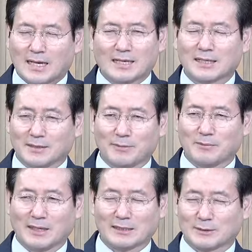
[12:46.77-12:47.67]
하나님의
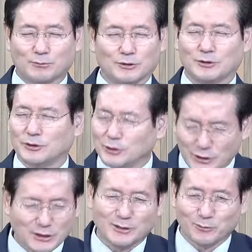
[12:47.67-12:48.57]
말씀은
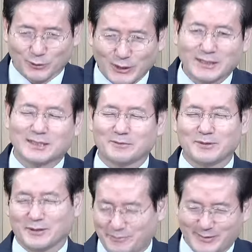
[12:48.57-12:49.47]
능치
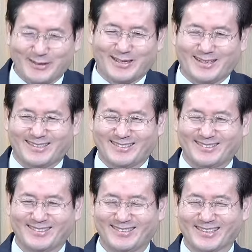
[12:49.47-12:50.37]
못하심이 없느니라.
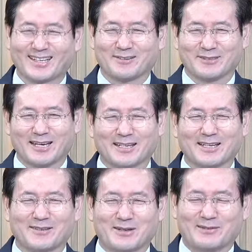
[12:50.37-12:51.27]
따라합니다.
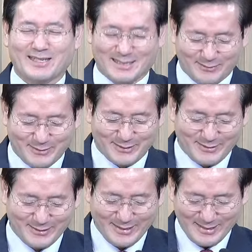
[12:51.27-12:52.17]
하나님의
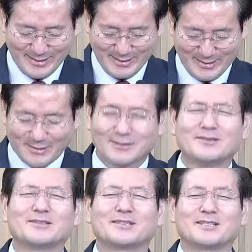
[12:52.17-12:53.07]
말씀은
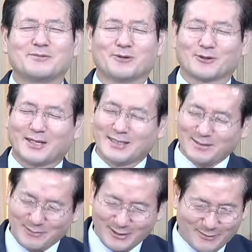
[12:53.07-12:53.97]
능치
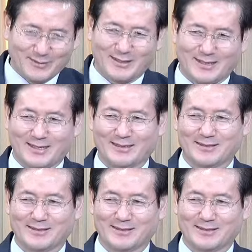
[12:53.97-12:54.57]
못하심이 없느니라.